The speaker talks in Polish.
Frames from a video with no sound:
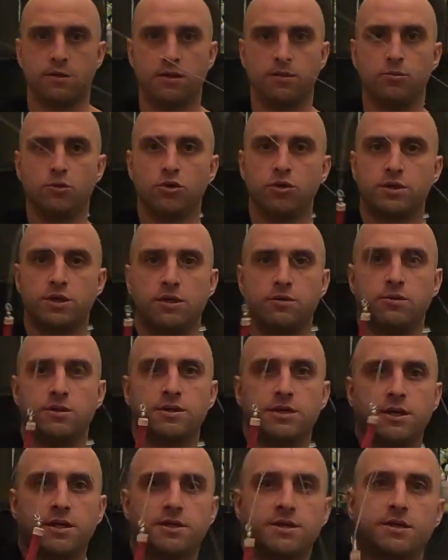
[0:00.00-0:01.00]
ten mój
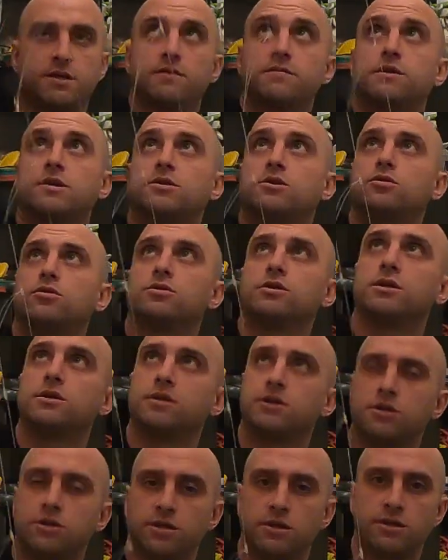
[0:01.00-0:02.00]
cały zestaw, znaczy to nie
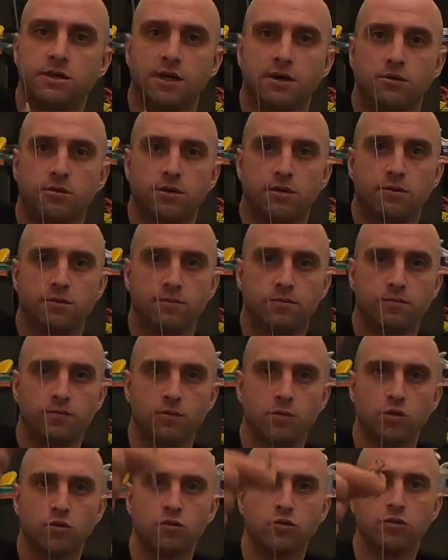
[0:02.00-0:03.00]
jest jeszcze cały.
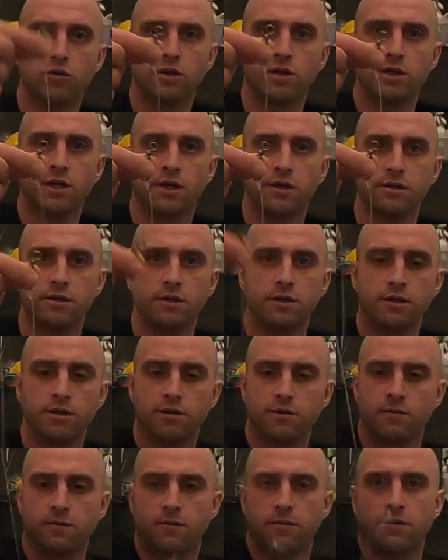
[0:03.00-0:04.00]
U góry
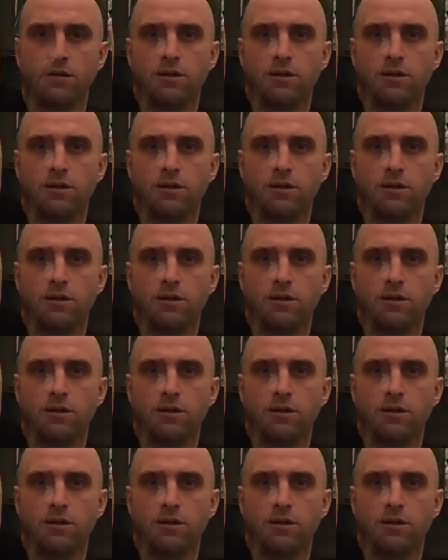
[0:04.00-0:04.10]
krętlik,